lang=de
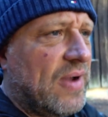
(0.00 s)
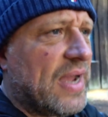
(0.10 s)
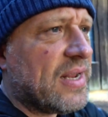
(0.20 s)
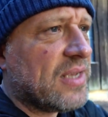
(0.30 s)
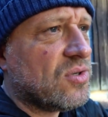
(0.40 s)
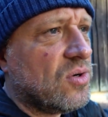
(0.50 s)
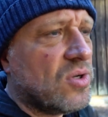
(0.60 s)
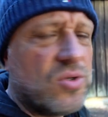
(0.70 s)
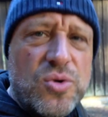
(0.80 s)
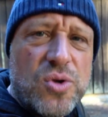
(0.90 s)
weiter so
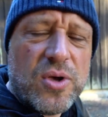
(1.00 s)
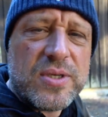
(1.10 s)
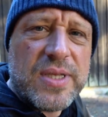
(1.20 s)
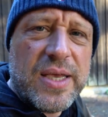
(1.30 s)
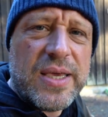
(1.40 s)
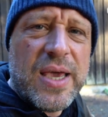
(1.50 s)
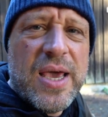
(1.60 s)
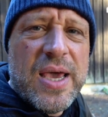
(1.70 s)
südöstlich